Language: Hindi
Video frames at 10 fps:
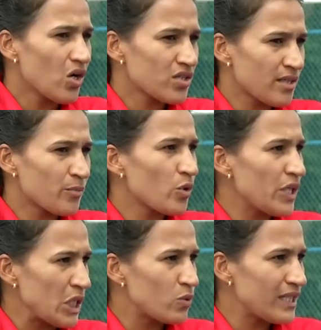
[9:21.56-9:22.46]
और सबको
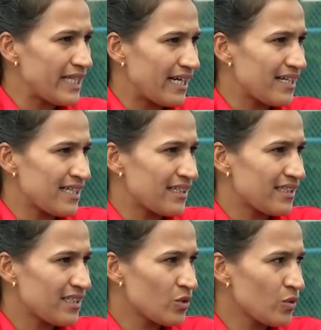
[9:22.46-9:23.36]
इक्वल देखा
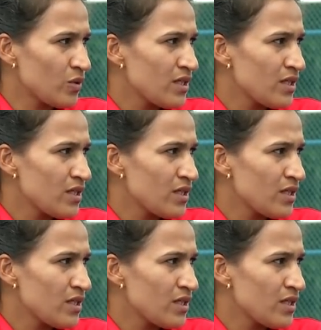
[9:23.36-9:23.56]
जाता था तो